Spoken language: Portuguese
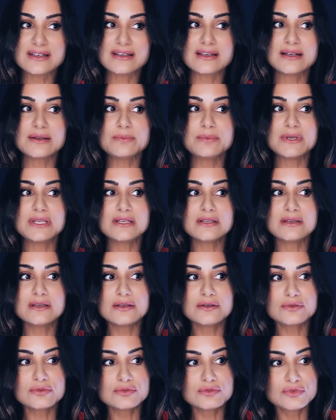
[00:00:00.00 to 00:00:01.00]
daquele
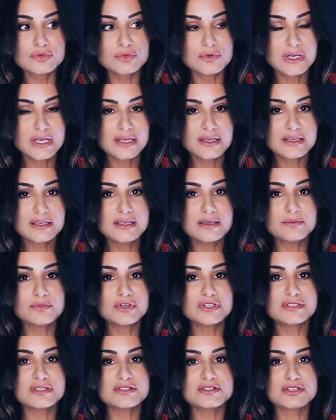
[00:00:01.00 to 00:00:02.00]
período em que
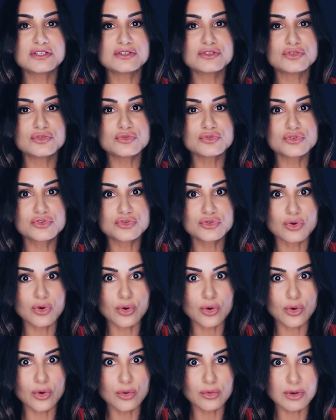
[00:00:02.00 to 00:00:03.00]
muita gente
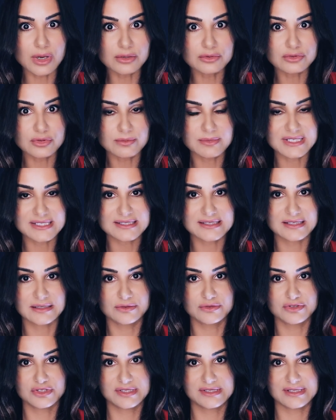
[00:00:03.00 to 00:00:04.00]
usou a
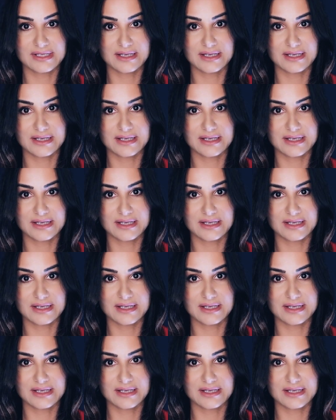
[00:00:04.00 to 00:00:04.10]
automação de